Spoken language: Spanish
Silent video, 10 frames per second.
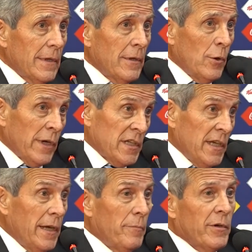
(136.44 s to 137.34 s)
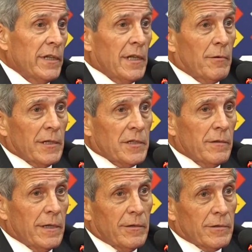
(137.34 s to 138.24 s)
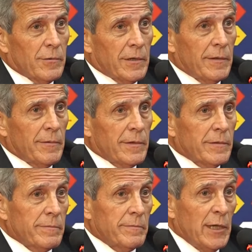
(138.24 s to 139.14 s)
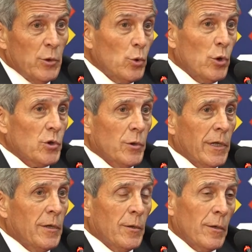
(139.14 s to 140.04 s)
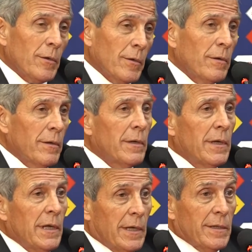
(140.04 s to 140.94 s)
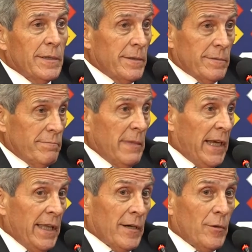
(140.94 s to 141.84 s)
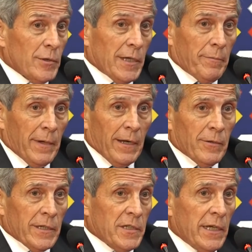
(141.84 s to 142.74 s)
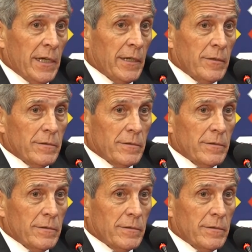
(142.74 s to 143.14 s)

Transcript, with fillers: lo que sigue por esa actuación de los últimos minutos sobre todo, me quedan cosas para lo que sigue, ¿no?